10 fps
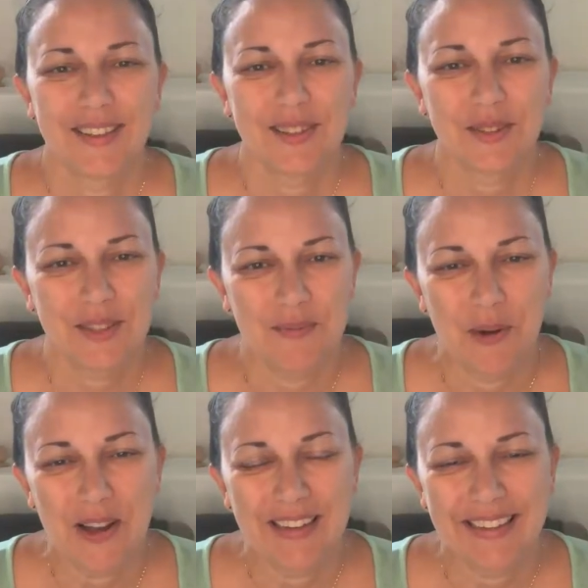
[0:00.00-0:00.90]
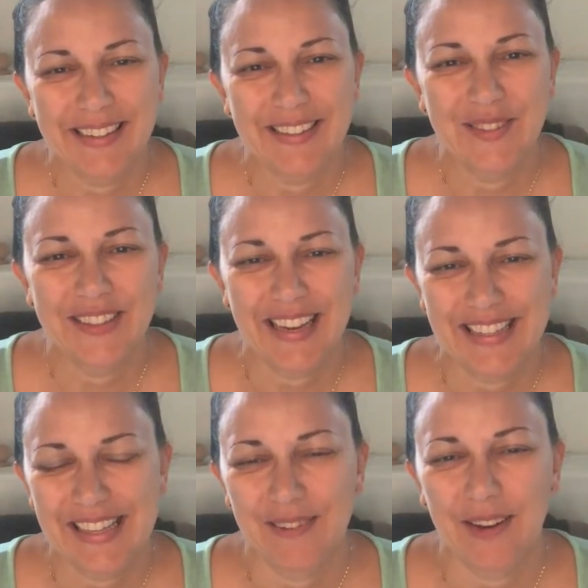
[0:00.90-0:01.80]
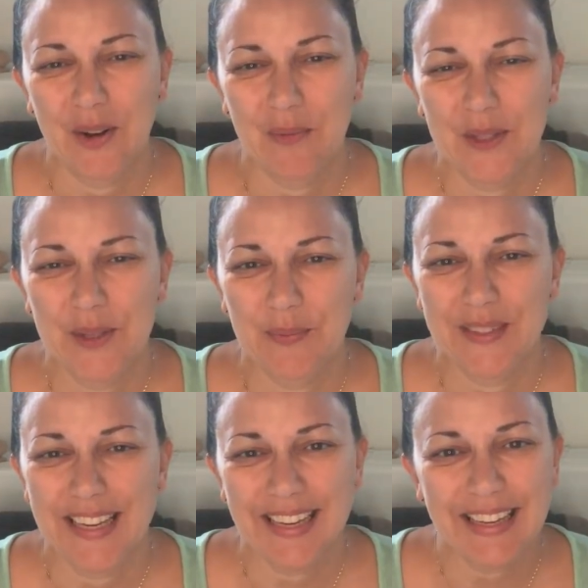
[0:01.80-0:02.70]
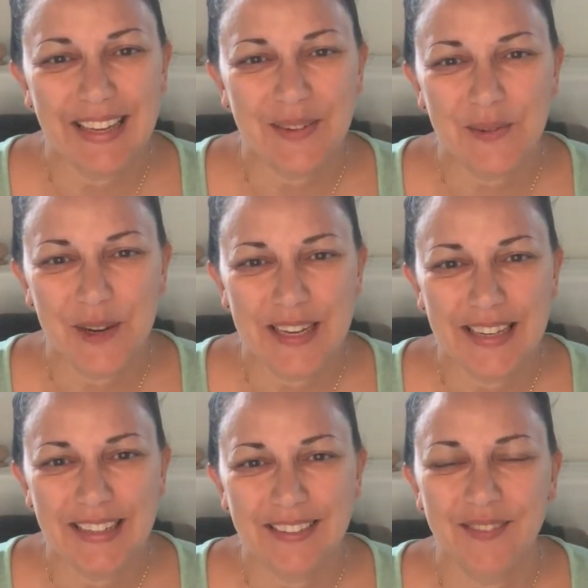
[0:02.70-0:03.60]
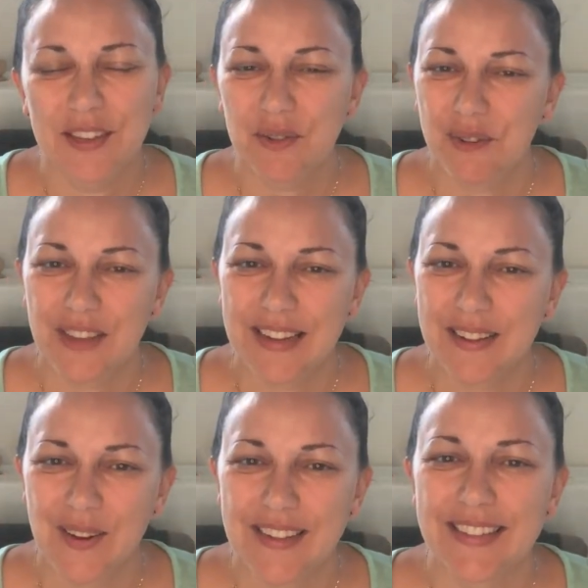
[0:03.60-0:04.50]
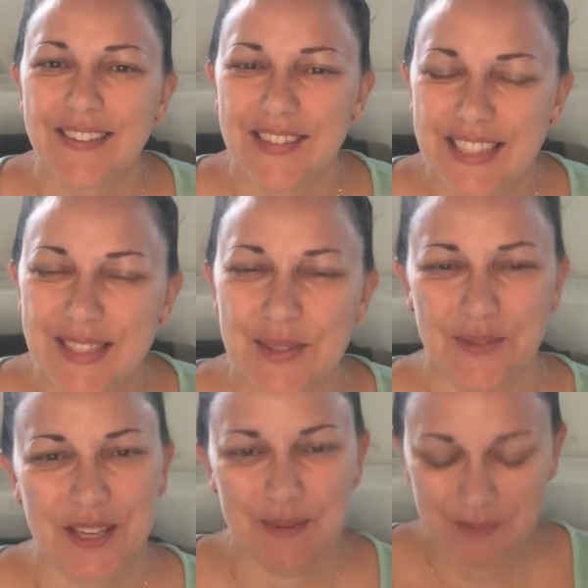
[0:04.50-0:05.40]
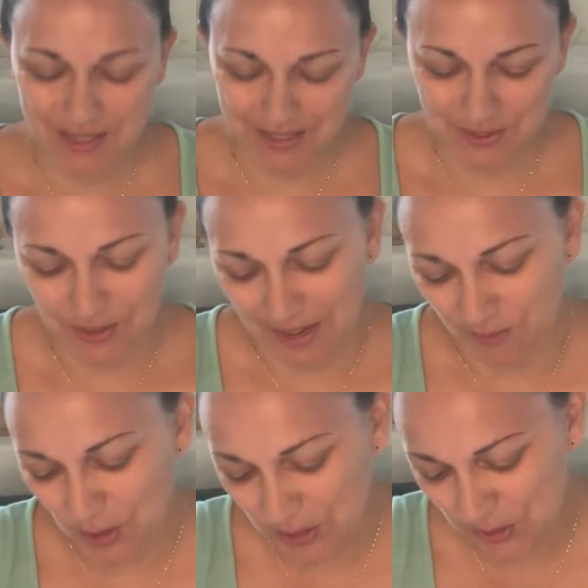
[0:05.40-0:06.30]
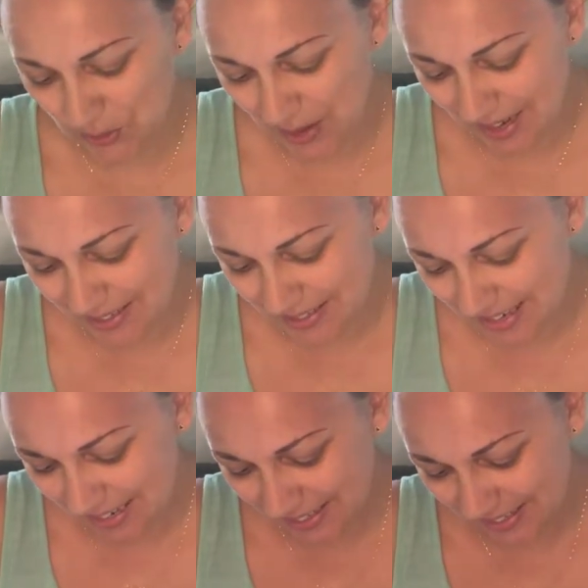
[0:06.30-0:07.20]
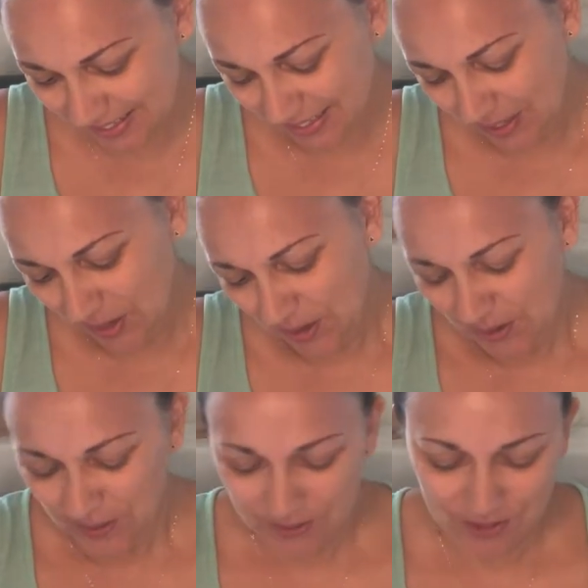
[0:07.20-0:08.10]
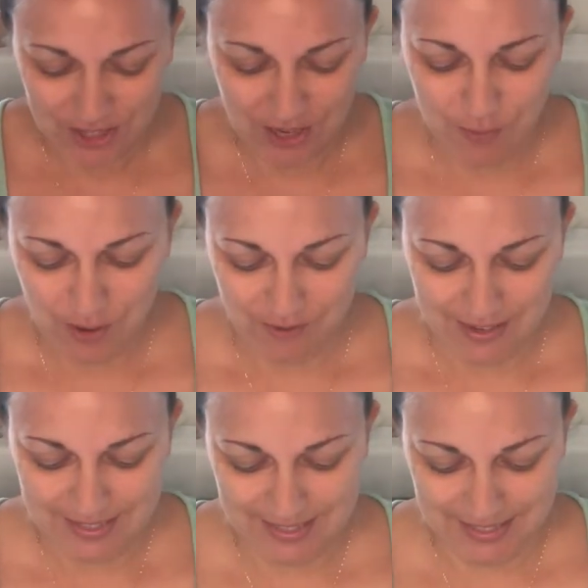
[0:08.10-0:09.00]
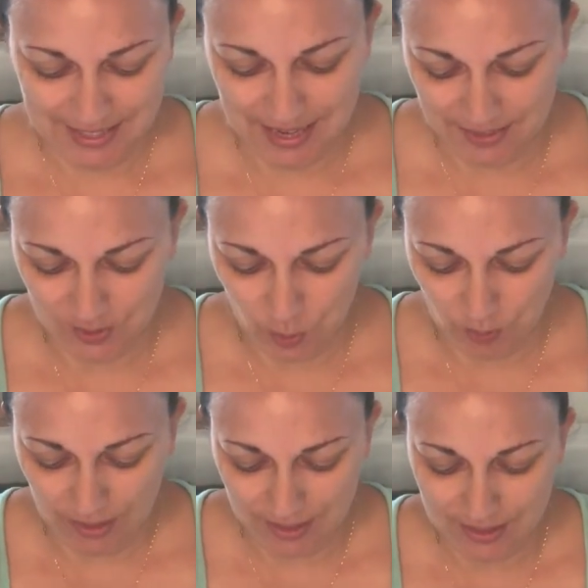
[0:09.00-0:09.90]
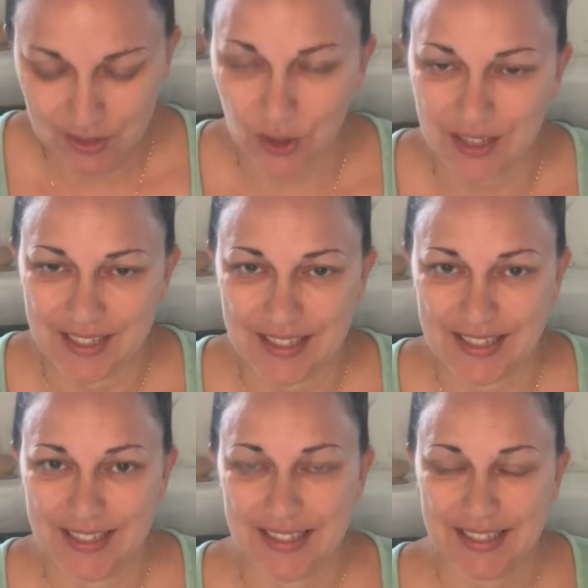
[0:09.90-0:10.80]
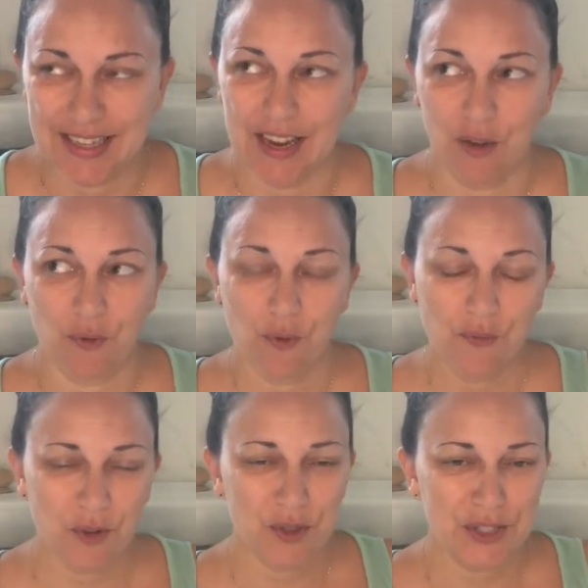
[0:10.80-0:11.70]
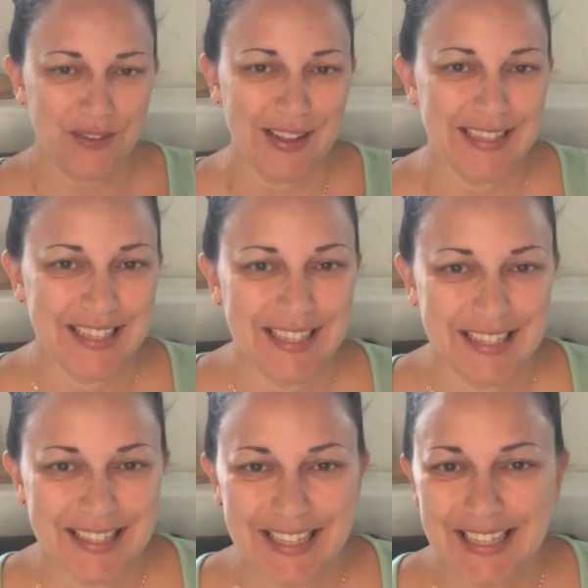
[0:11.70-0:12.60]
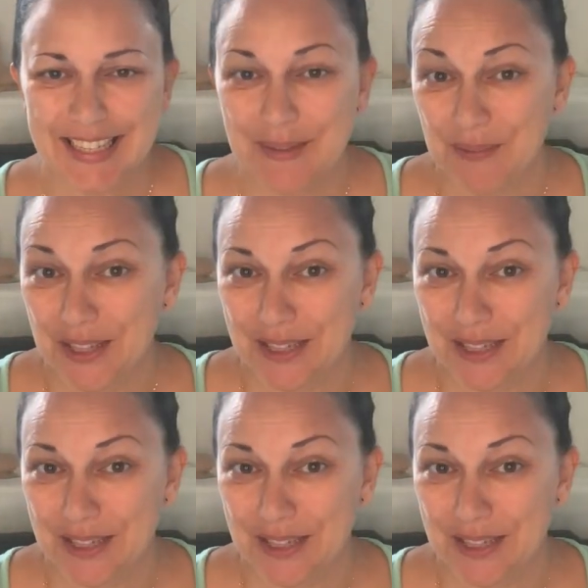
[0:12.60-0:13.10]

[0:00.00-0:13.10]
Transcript: Guten Morgen und herzlich willkommen zum täglichen Reading. Wir verwenden heute wieder, so wie immer, das Doreen Virtue Engeldeck und wir schauen mal, was der Tag so bringt. Heute ist der 25.07.2021.